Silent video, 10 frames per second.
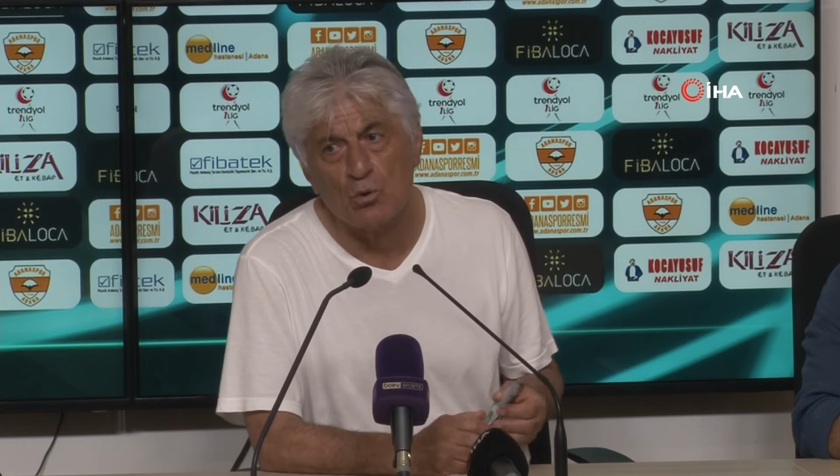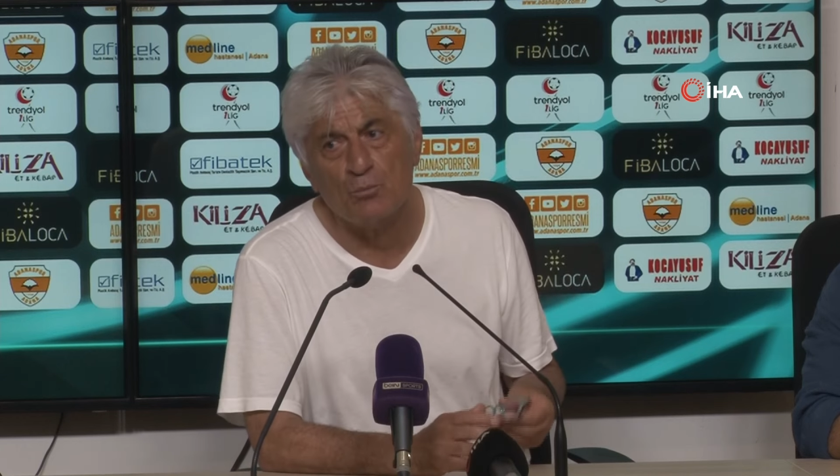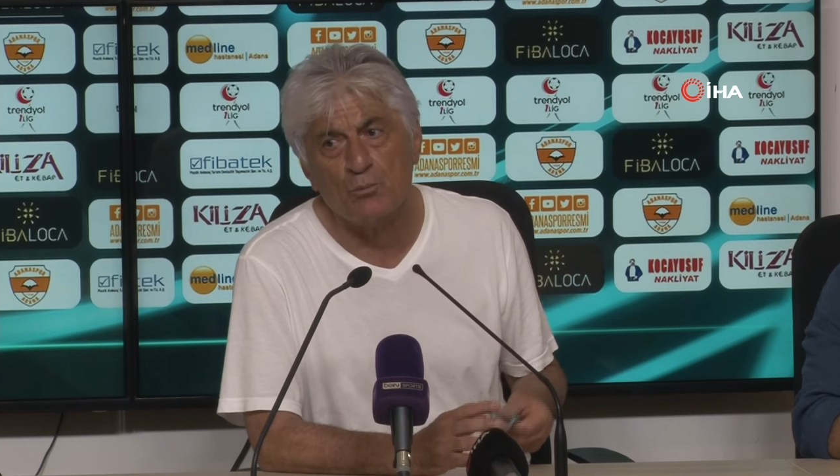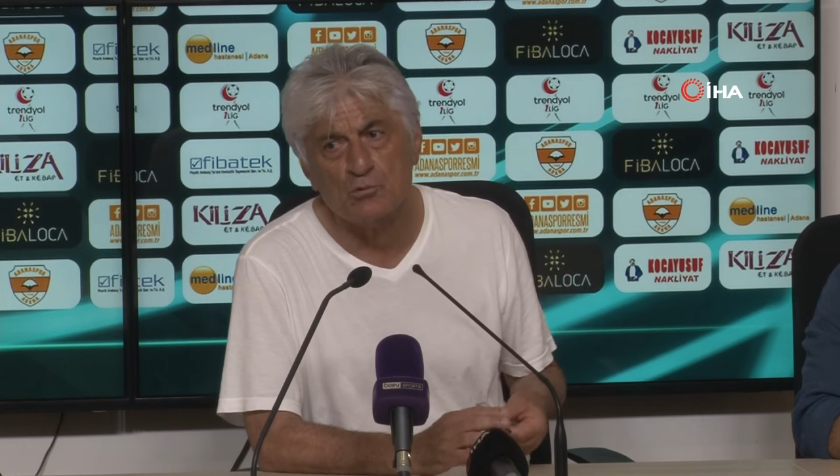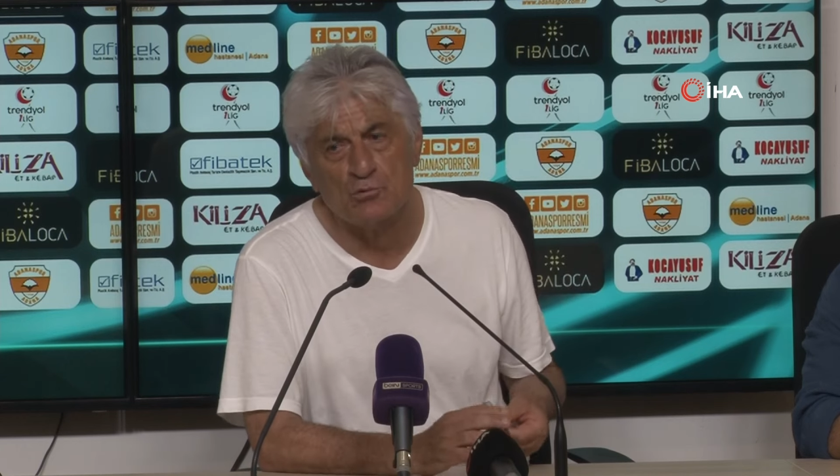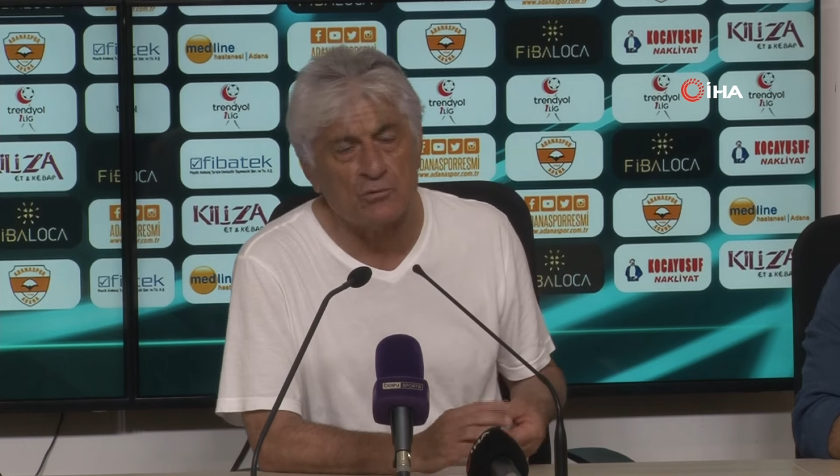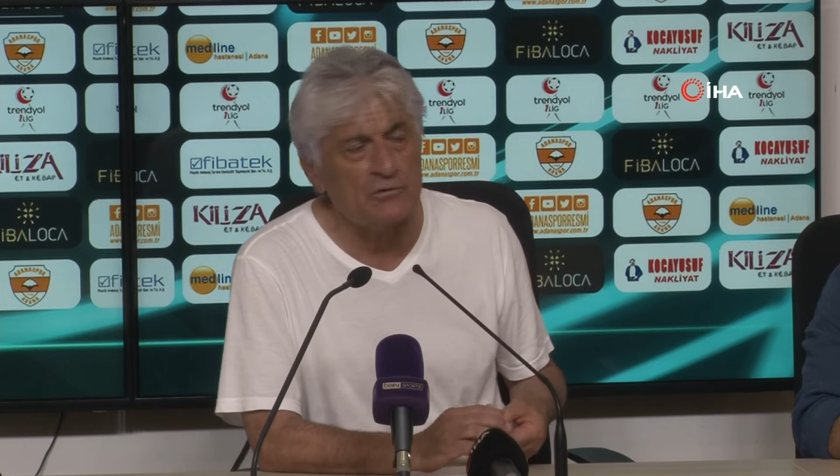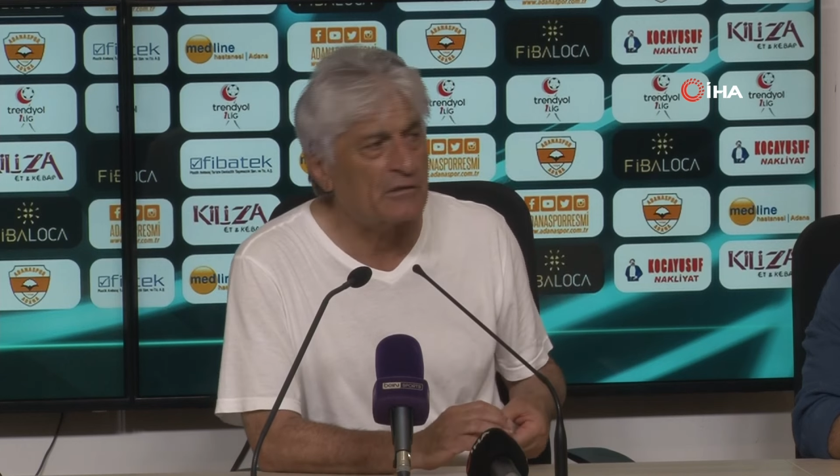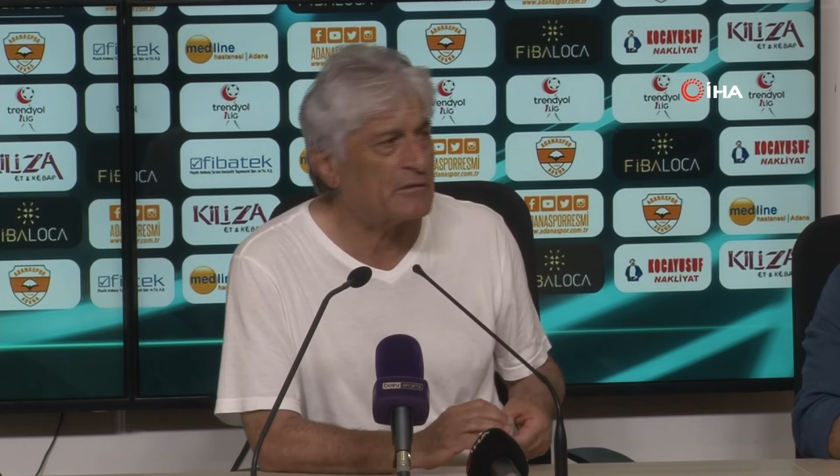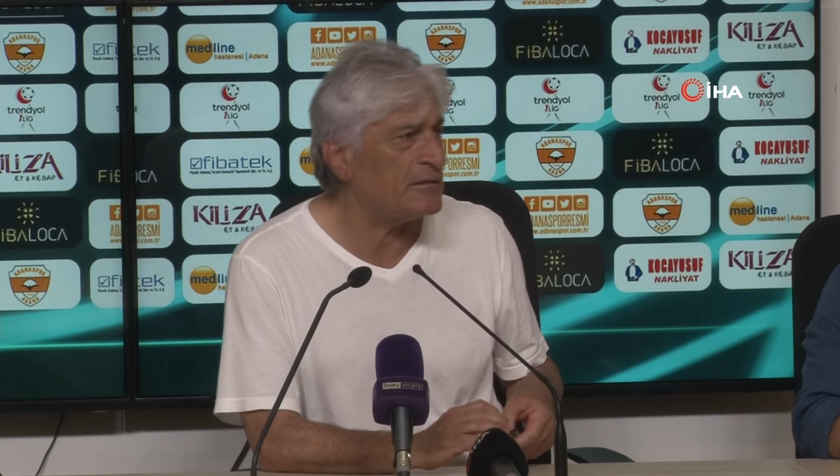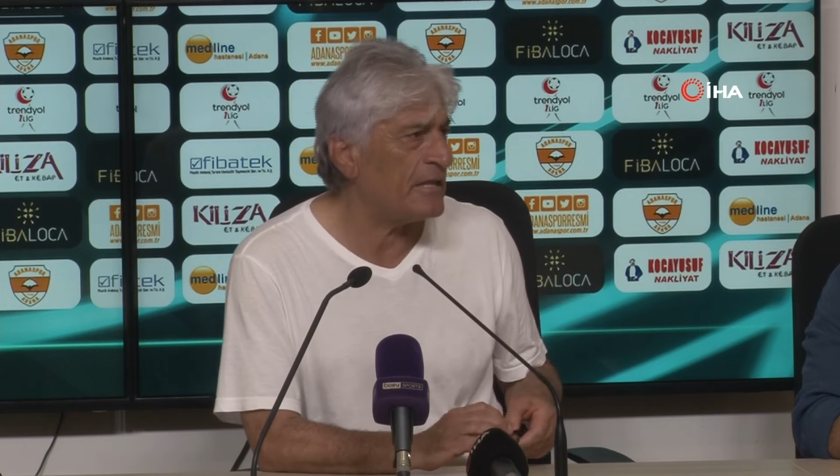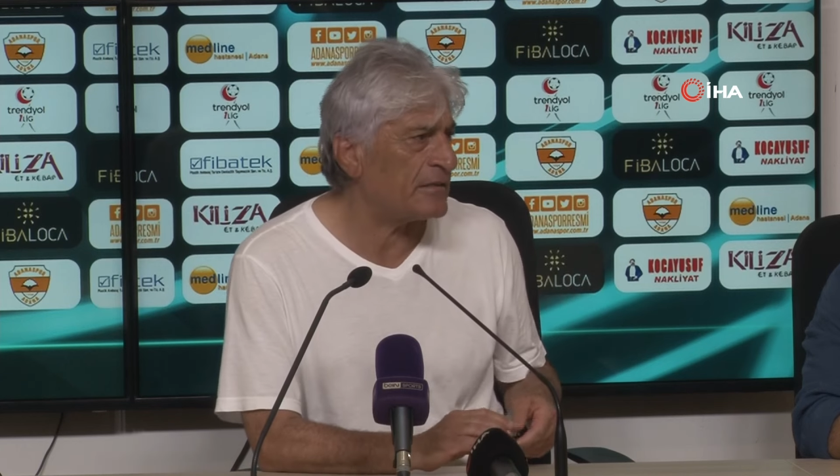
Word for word: gol pozisyonlarının